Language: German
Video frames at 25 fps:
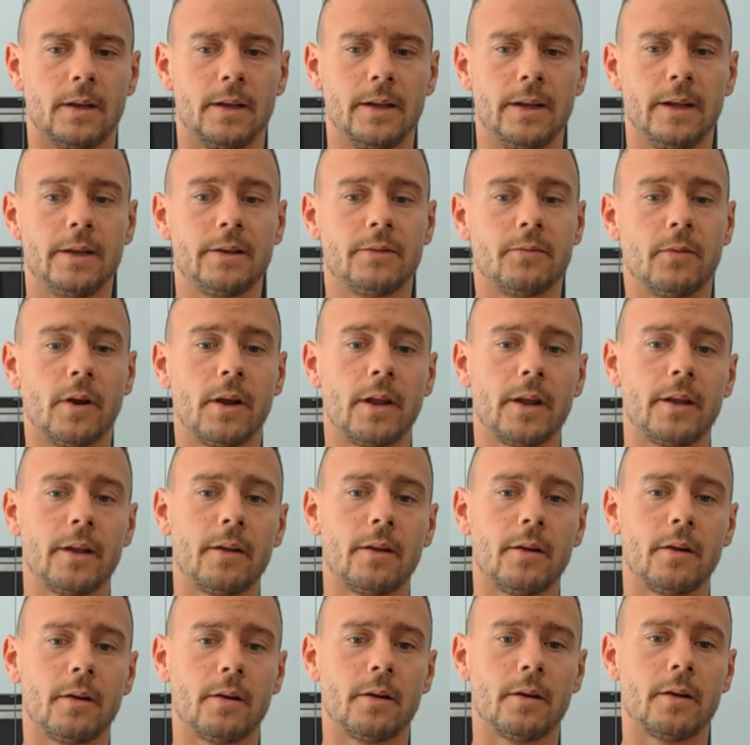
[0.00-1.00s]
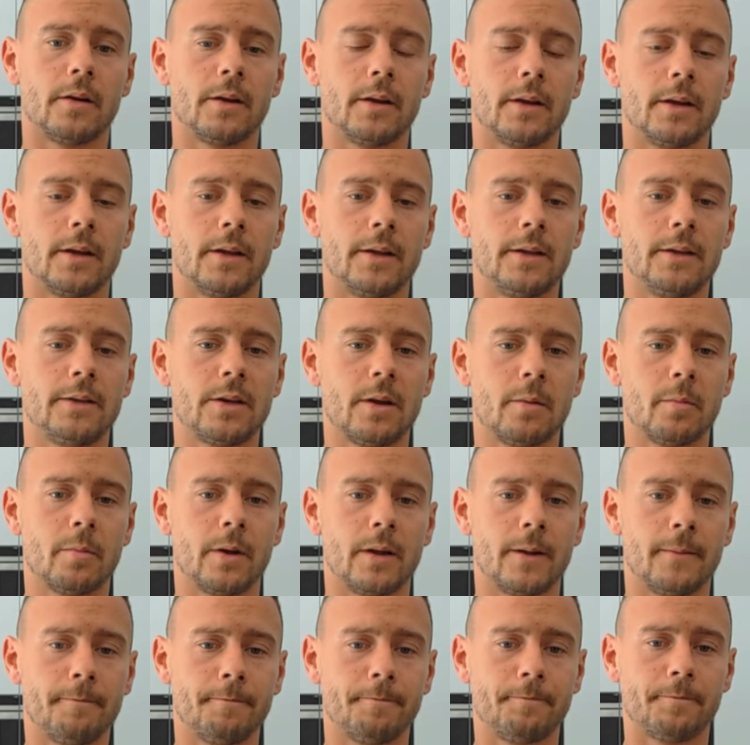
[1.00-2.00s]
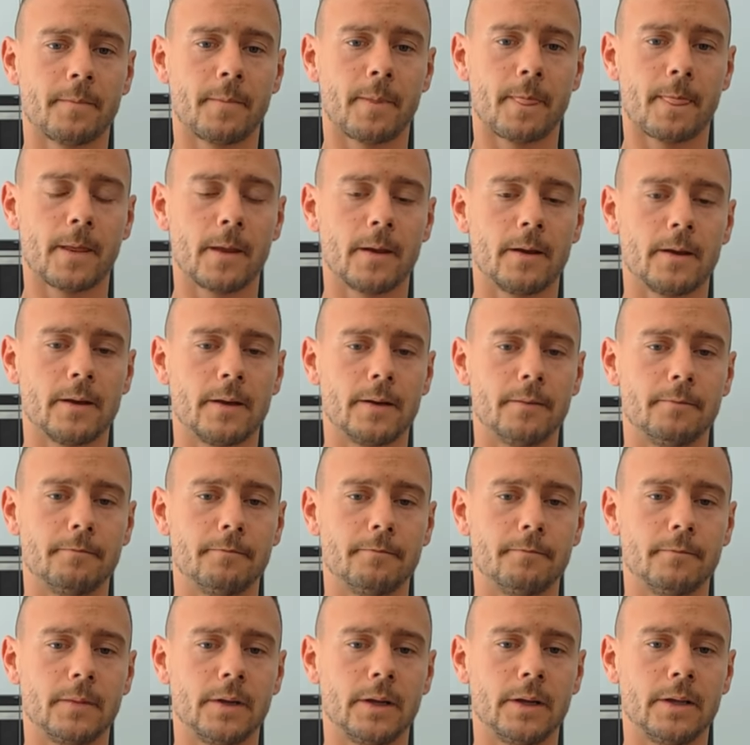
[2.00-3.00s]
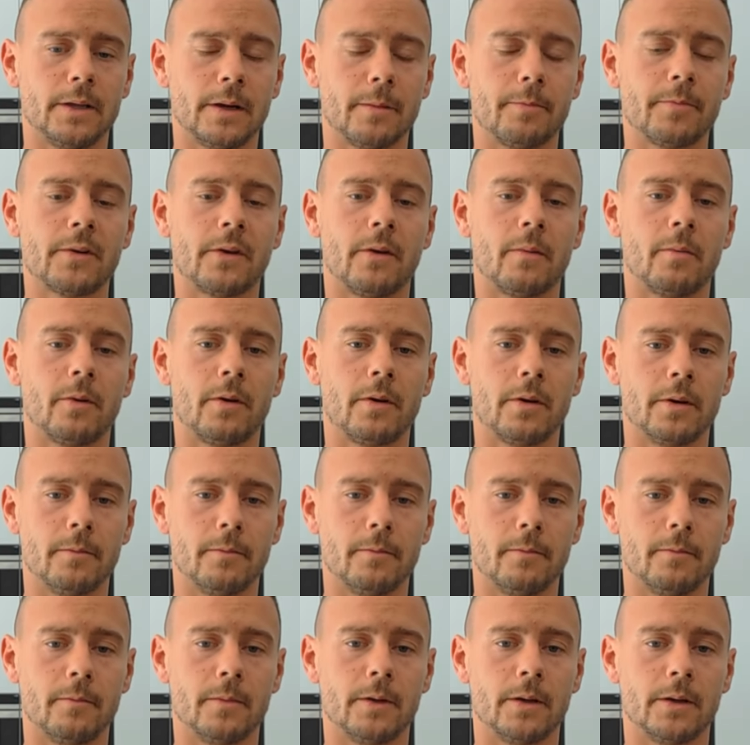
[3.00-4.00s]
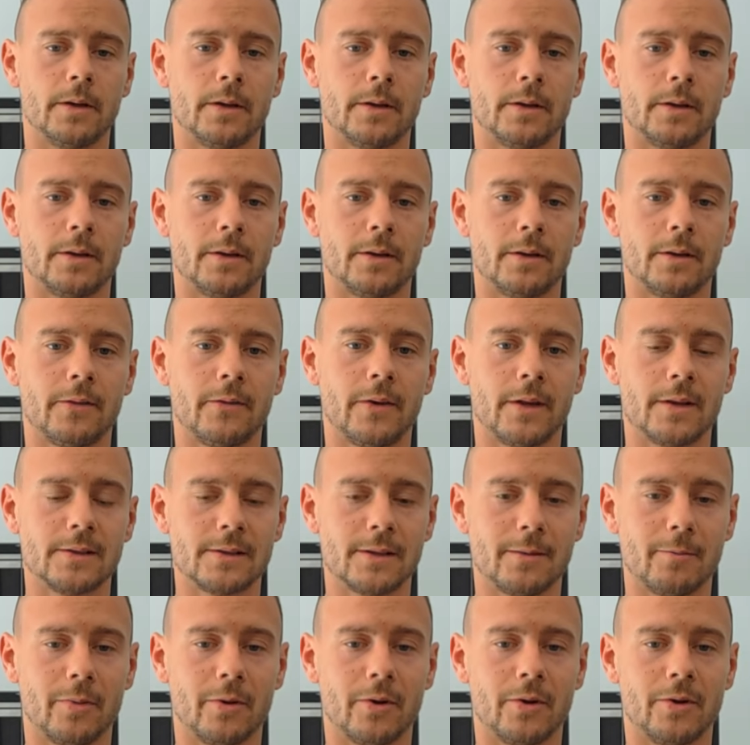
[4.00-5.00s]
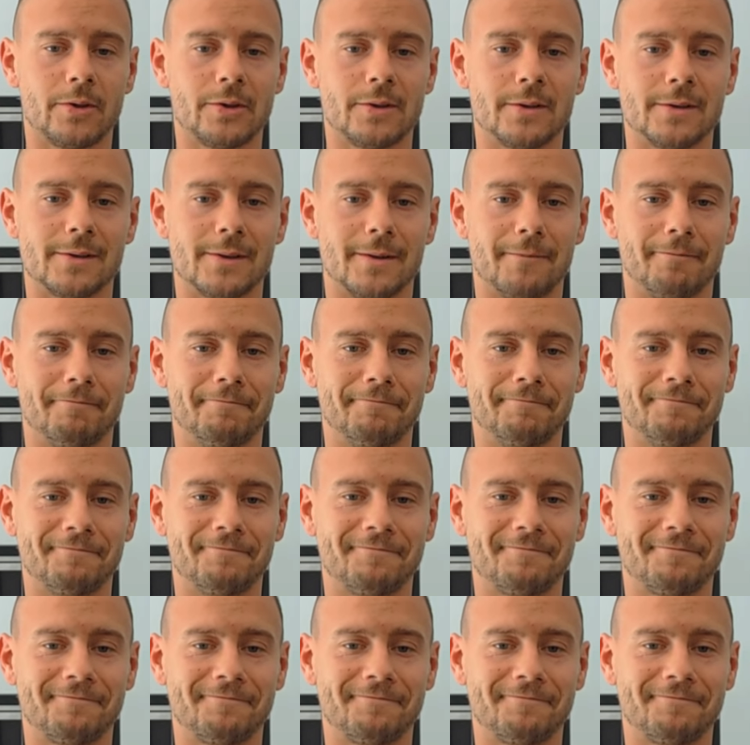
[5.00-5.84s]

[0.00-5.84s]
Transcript: Nee, ich war leider äh, nicht dabei. Ähm, ich habe es aber im äh, Fernsehen bei euch gesehen.